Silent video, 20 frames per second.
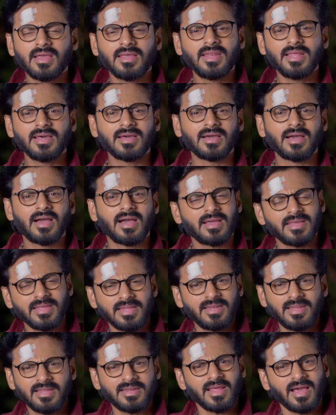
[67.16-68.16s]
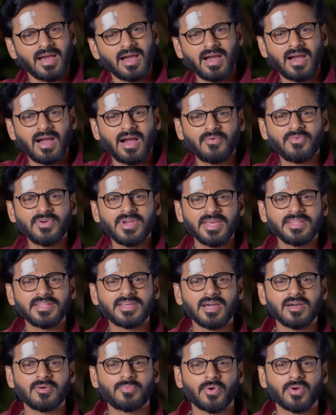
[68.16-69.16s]
இல்ல அவ அவங்க எதுக்கு
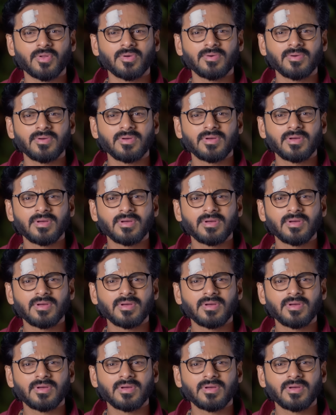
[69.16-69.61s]
அங்க போகணும்